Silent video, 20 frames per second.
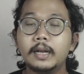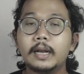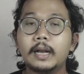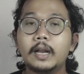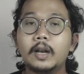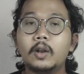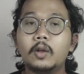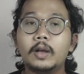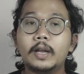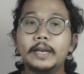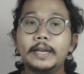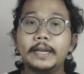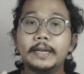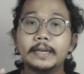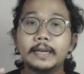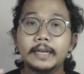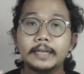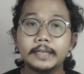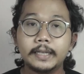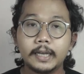Kalau ada
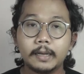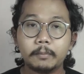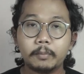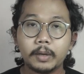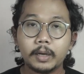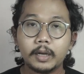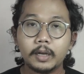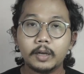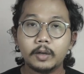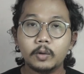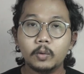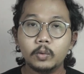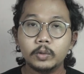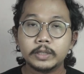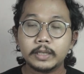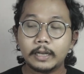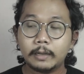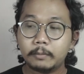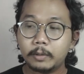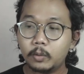yang nanya apakah
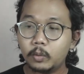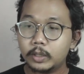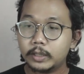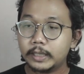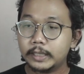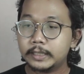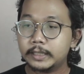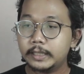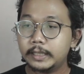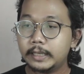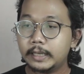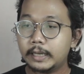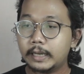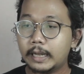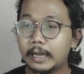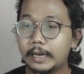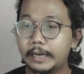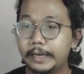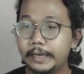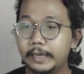selama gue testing
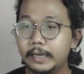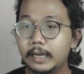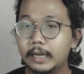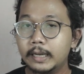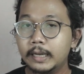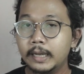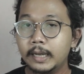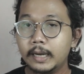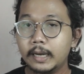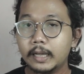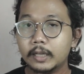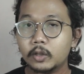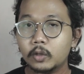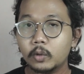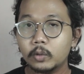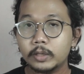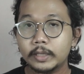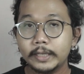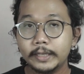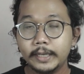ada yang gagal
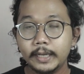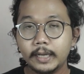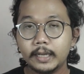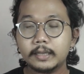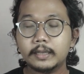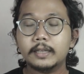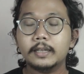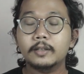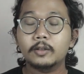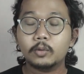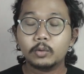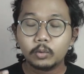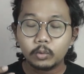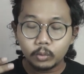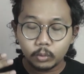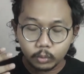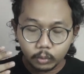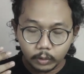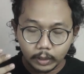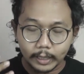atau tidak,
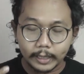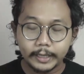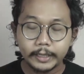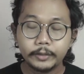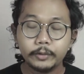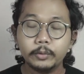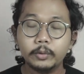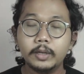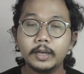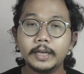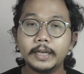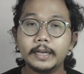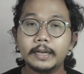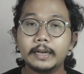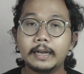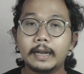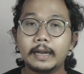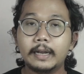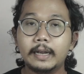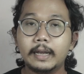tentu ada juga
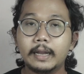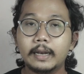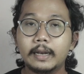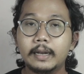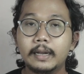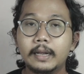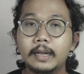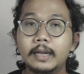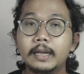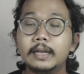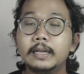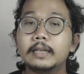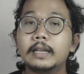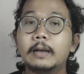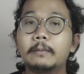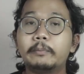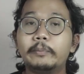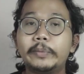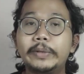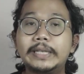yang gagal.
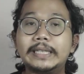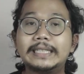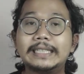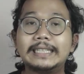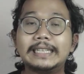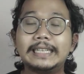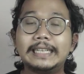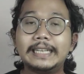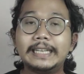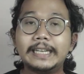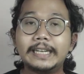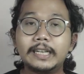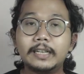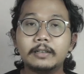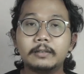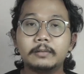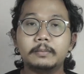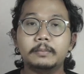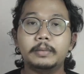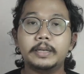Tapi
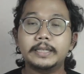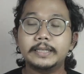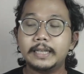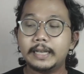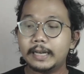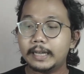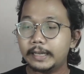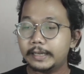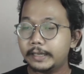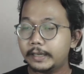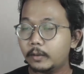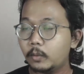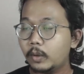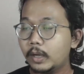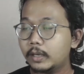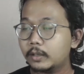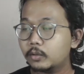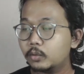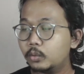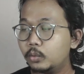seiring berjalannya
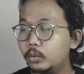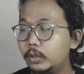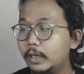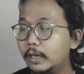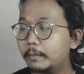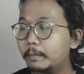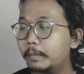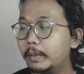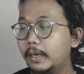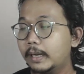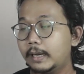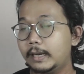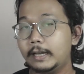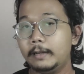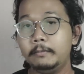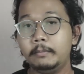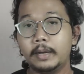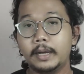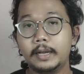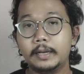waktu dan
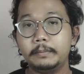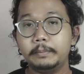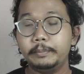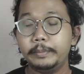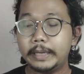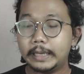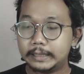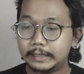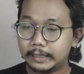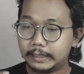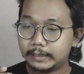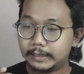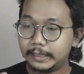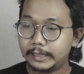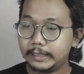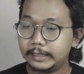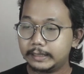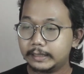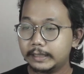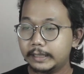pengalaman, biasa
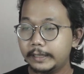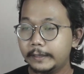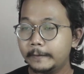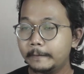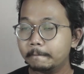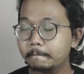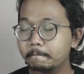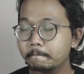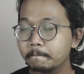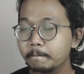testing